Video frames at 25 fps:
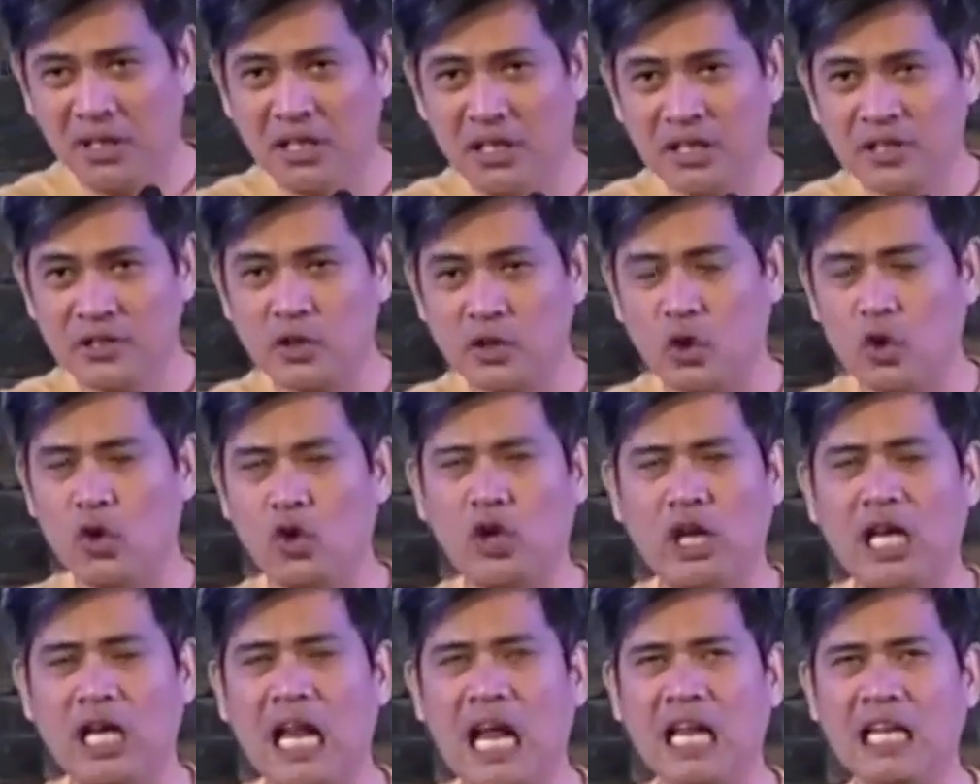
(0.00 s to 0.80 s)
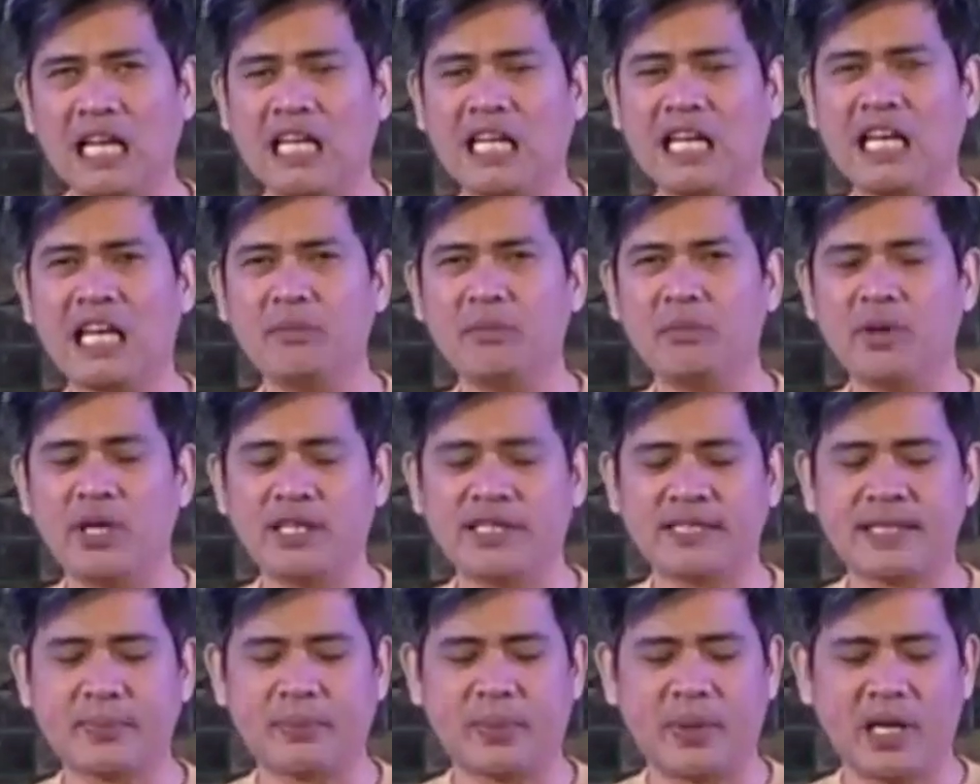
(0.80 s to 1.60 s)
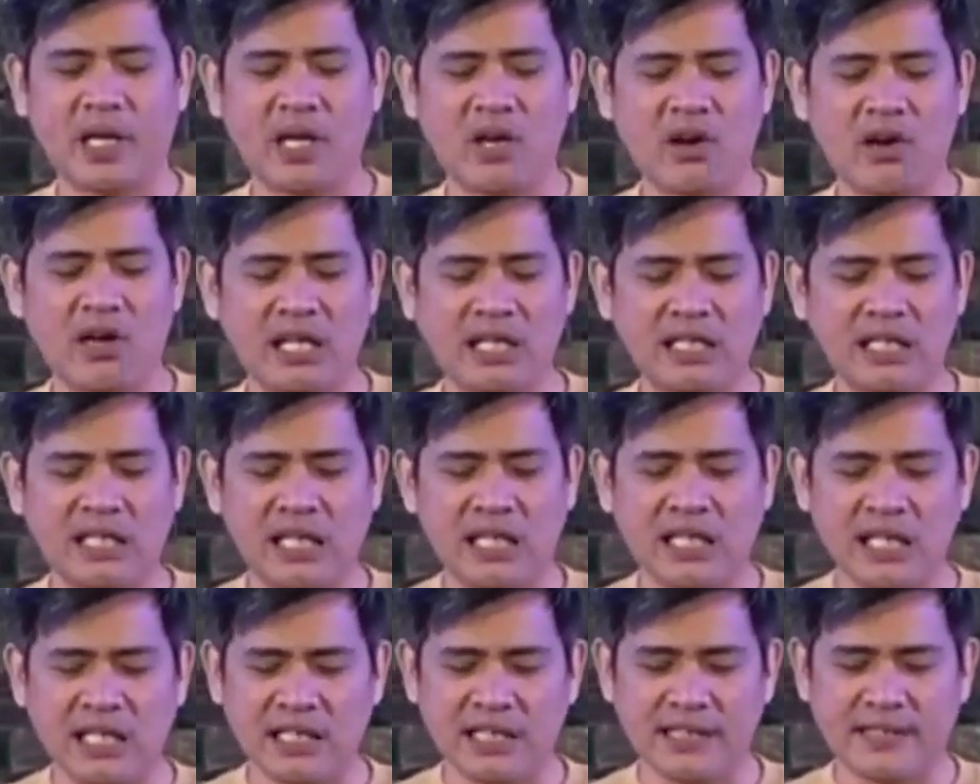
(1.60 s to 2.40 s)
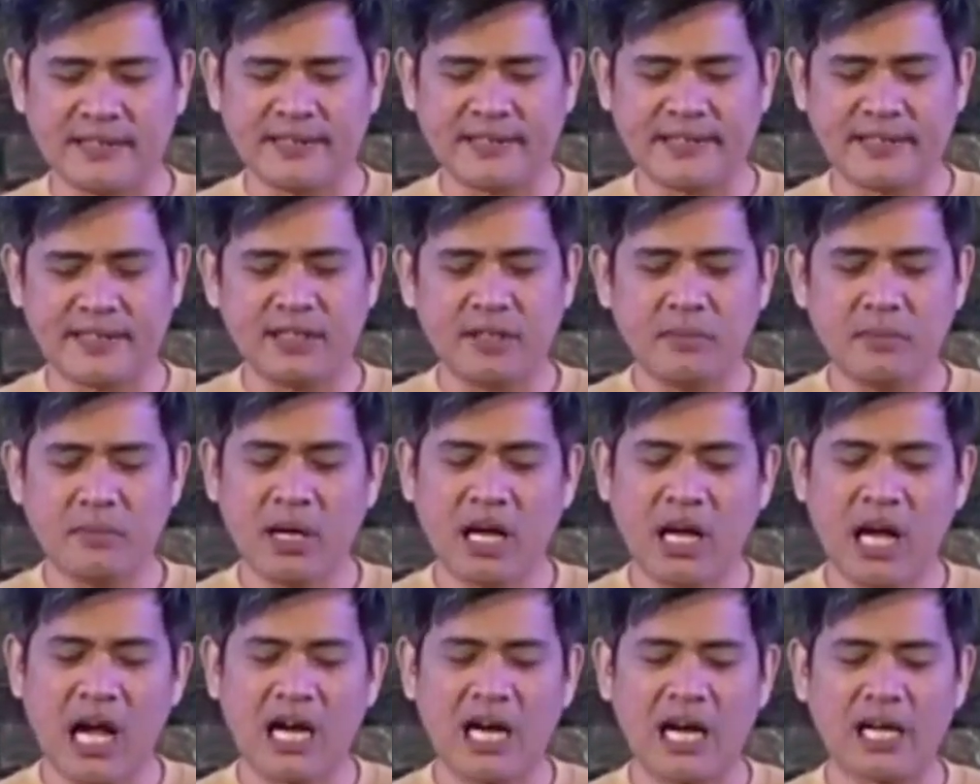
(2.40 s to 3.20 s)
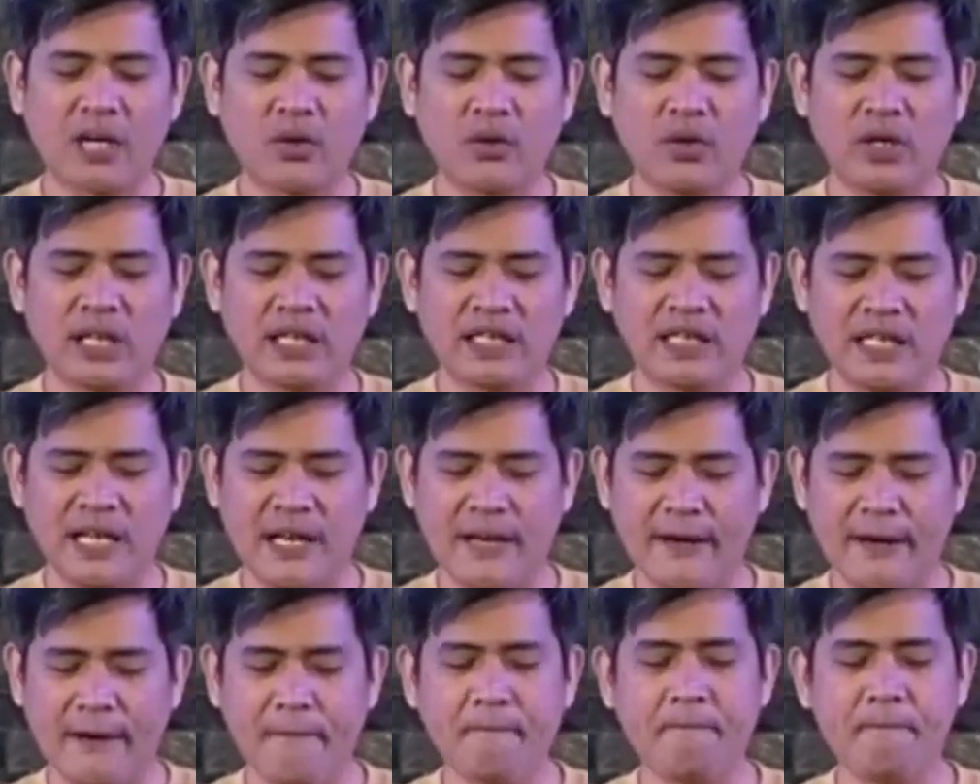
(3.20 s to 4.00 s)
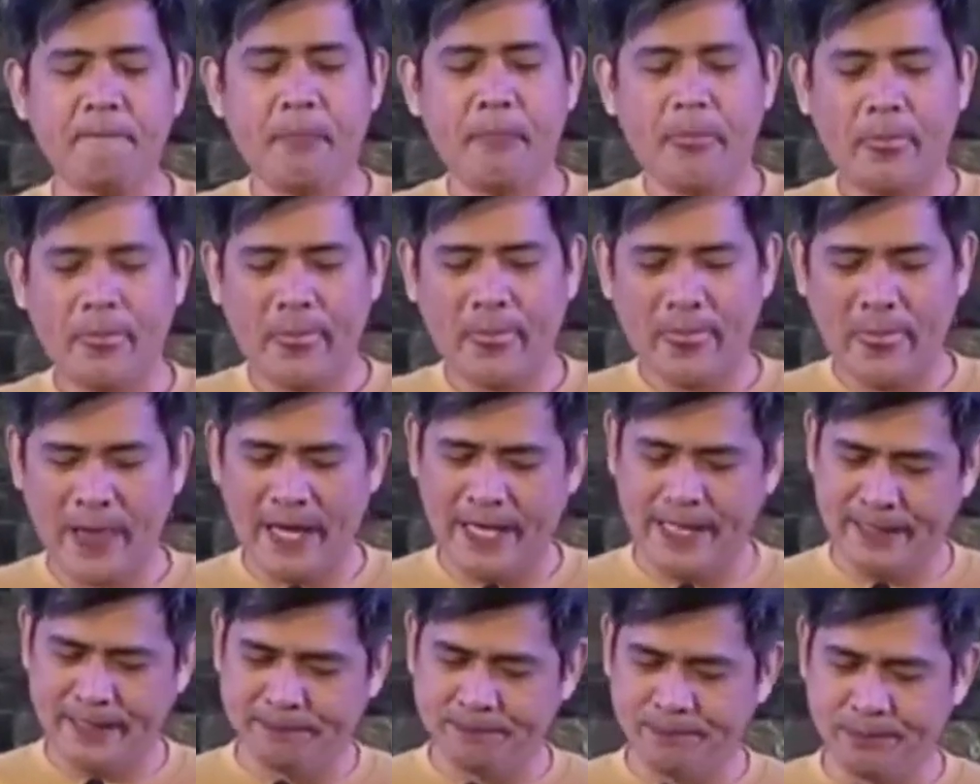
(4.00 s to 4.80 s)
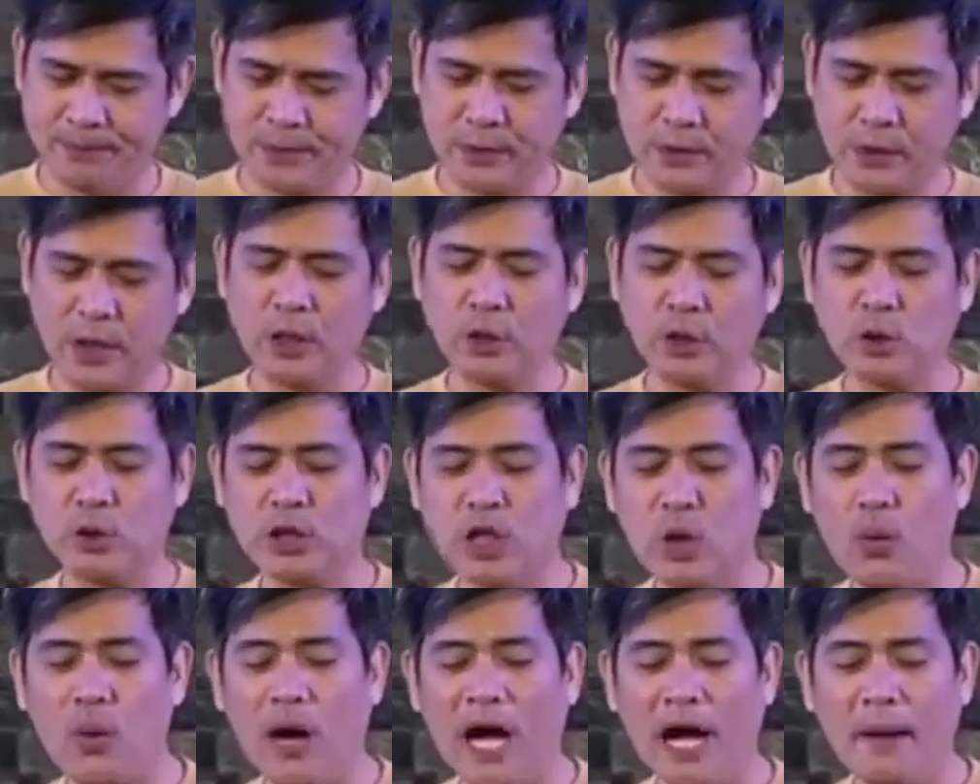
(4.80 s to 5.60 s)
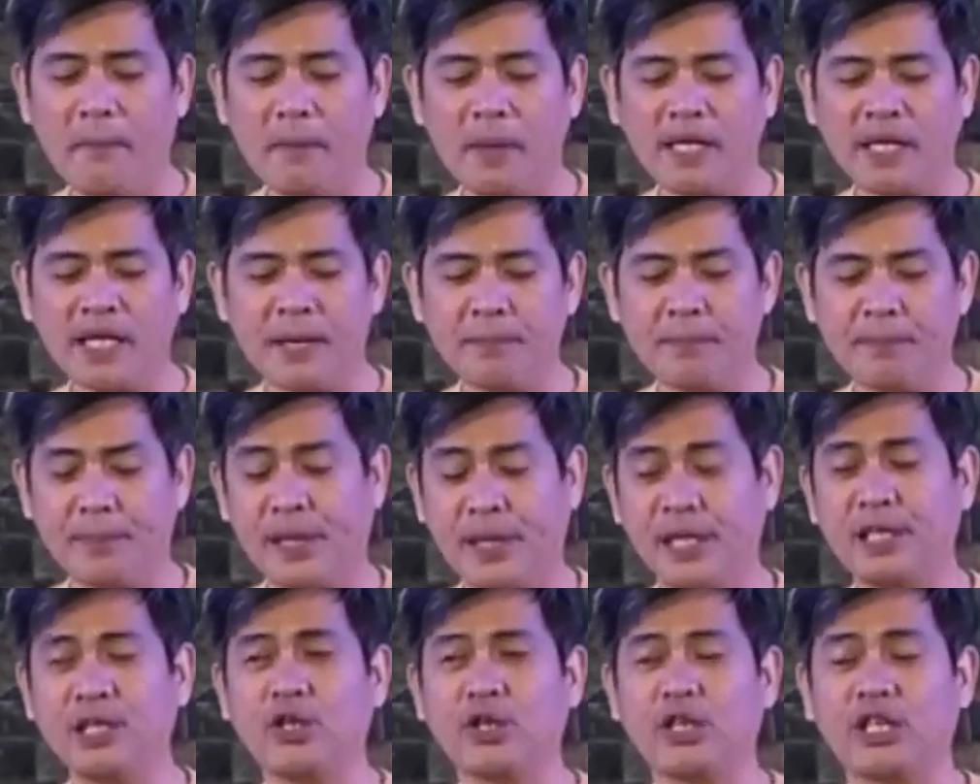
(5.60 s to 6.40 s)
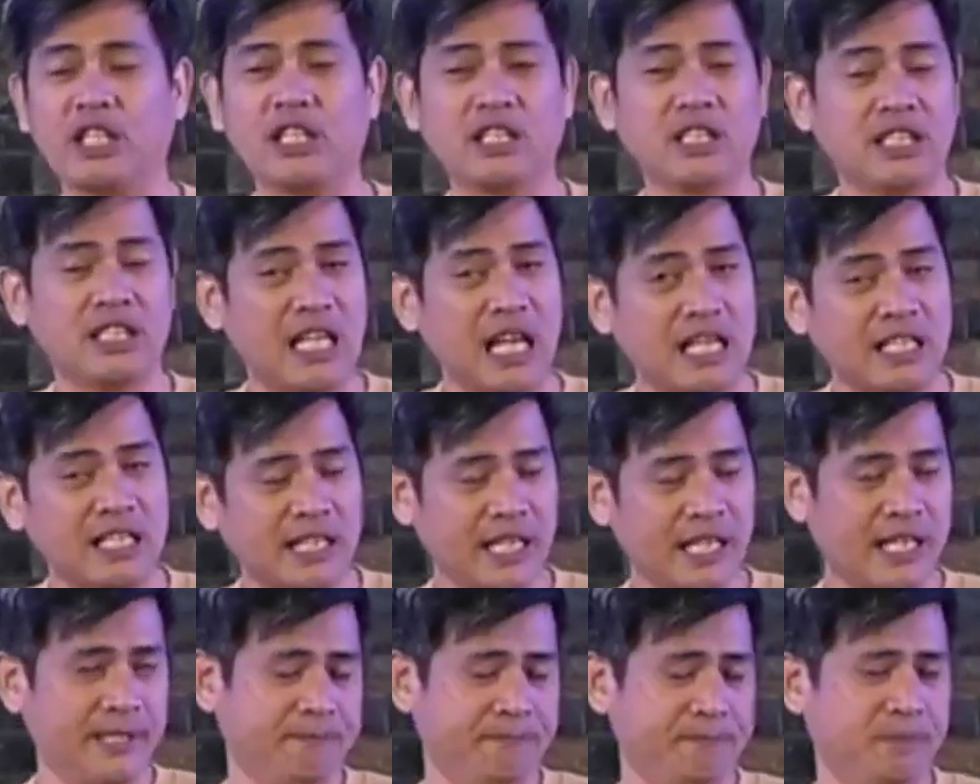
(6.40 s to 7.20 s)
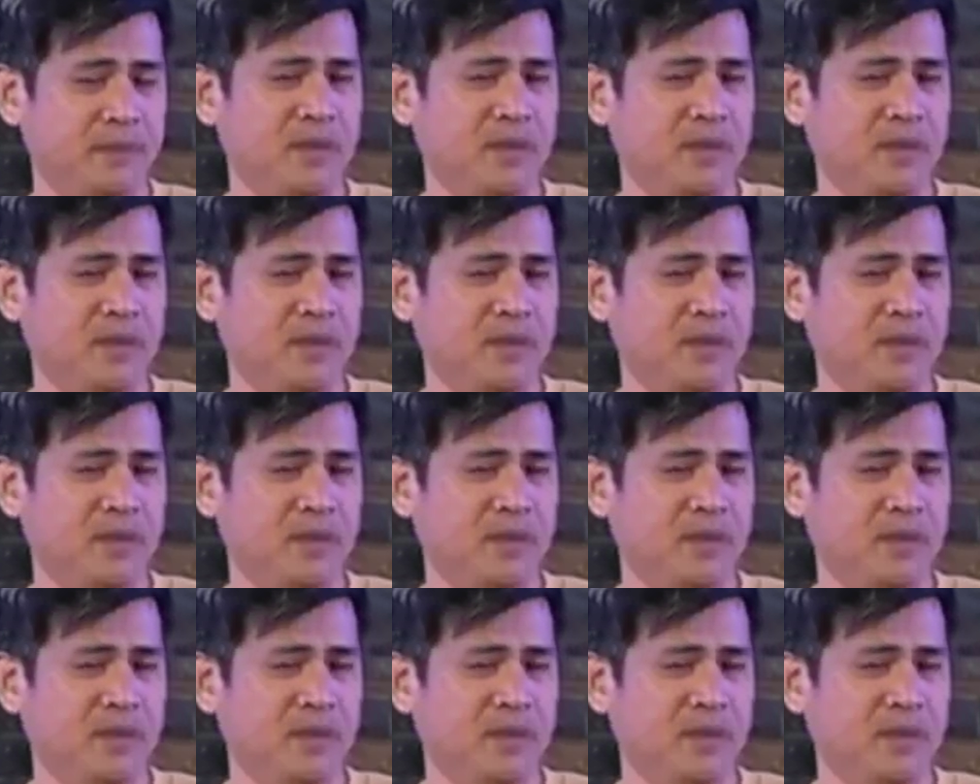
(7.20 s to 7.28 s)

So kung ilalagay mo yan sa priority list, magkakaroon ka ng time. So ito nawa ang maging priority natin.